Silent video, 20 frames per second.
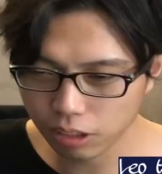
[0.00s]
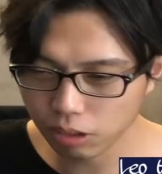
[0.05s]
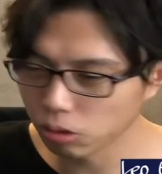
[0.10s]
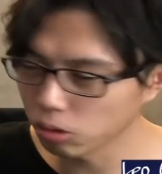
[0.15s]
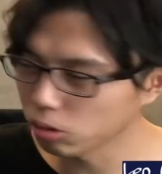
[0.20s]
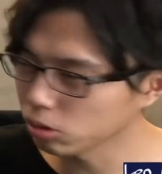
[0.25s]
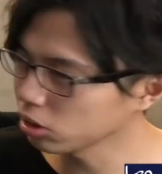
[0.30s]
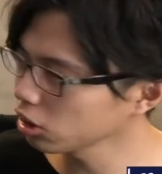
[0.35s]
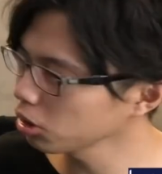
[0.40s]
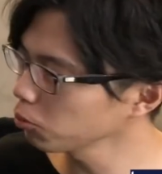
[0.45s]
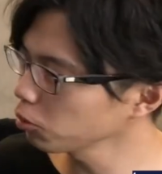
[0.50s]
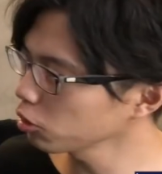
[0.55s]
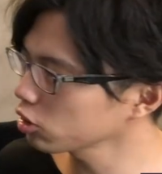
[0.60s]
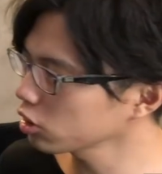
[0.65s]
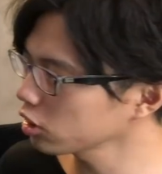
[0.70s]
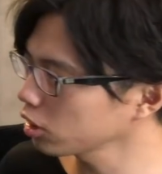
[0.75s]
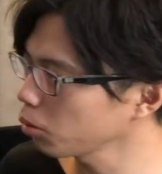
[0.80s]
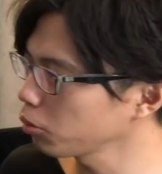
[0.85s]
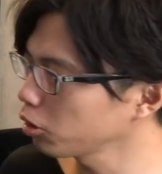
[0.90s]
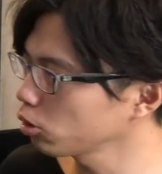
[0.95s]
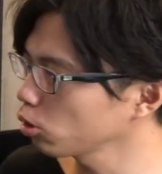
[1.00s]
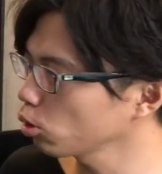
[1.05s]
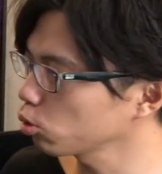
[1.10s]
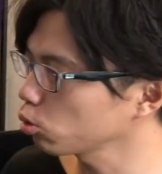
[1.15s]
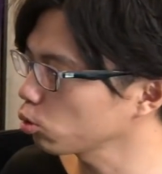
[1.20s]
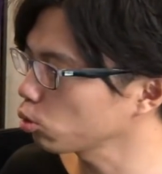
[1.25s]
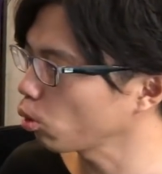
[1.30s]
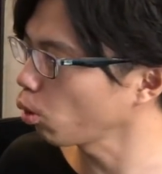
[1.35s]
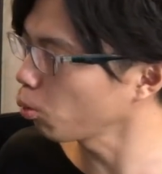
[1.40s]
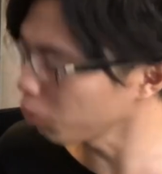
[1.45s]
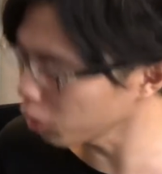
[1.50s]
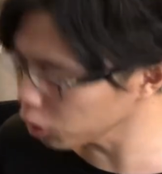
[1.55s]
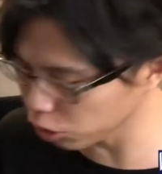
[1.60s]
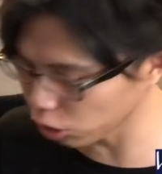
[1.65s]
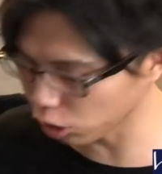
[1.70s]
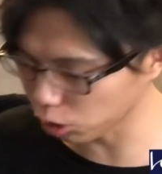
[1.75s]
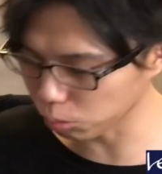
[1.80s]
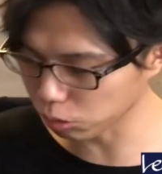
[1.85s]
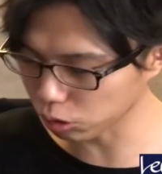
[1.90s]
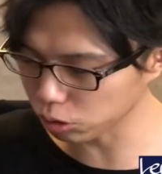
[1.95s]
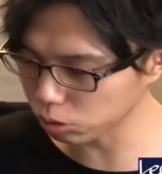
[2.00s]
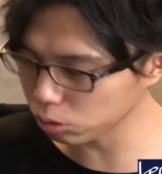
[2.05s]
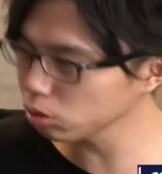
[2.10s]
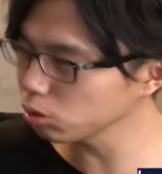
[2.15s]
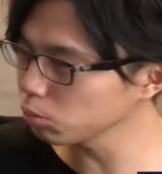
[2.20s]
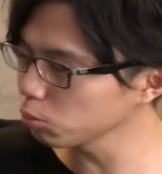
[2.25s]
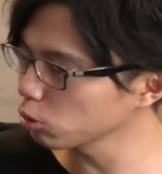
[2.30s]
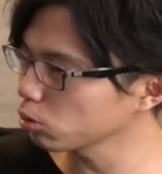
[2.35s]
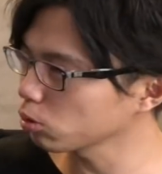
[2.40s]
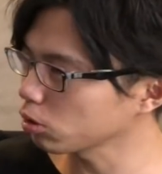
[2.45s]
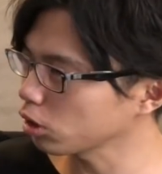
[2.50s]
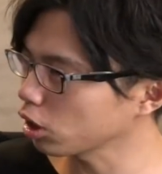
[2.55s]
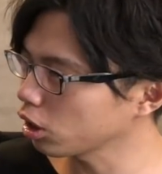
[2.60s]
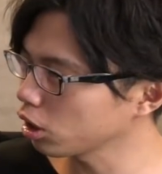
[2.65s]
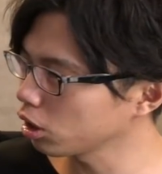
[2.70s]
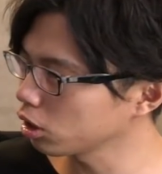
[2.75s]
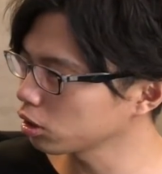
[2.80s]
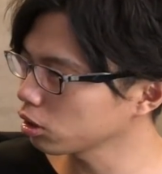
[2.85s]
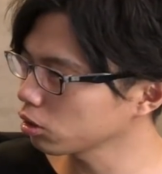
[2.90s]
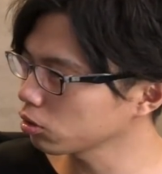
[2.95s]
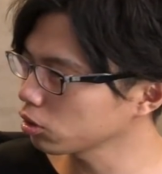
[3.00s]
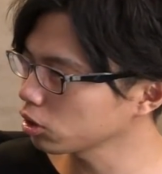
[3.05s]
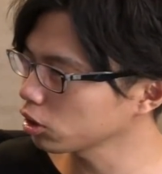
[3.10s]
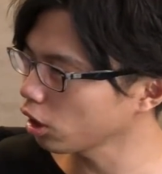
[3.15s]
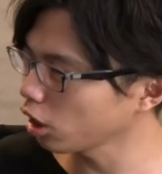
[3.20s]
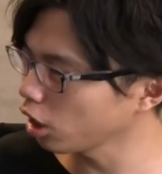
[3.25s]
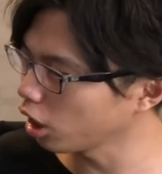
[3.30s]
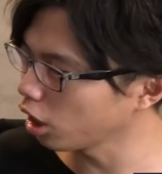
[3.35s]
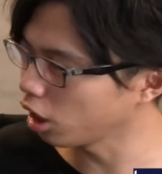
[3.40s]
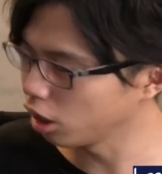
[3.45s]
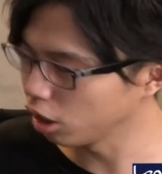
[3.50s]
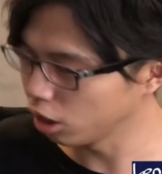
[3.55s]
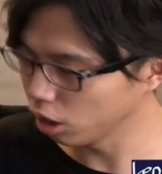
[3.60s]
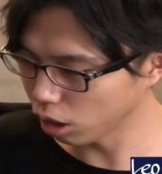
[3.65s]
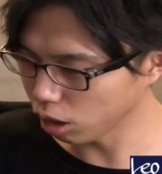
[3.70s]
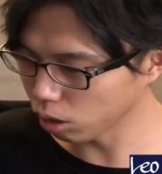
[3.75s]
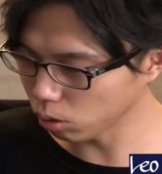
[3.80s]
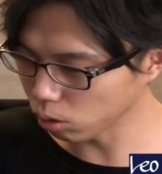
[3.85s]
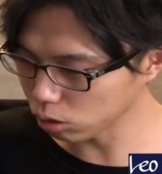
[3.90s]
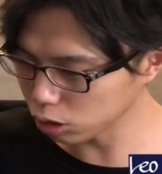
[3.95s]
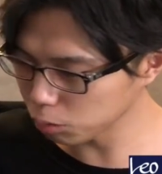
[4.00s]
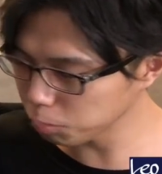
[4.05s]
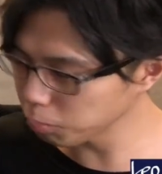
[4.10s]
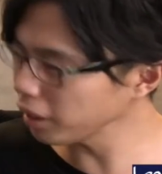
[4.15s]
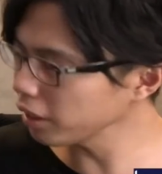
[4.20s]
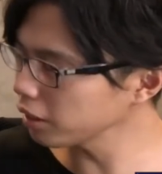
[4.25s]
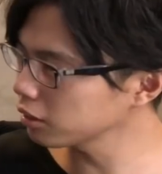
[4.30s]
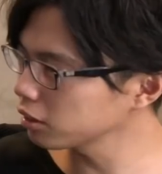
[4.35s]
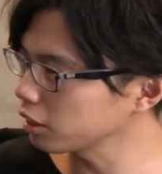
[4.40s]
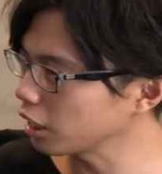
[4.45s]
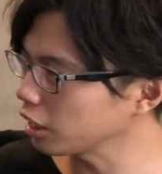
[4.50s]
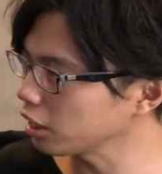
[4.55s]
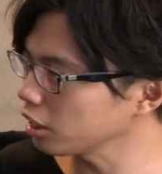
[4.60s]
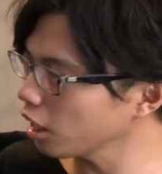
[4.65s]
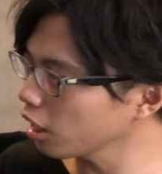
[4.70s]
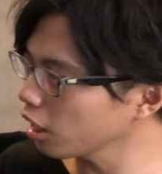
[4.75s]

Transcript: で今日杉本スタメンだって言って、えマジでと思って杉本で検索したら、うん、あのスペースでい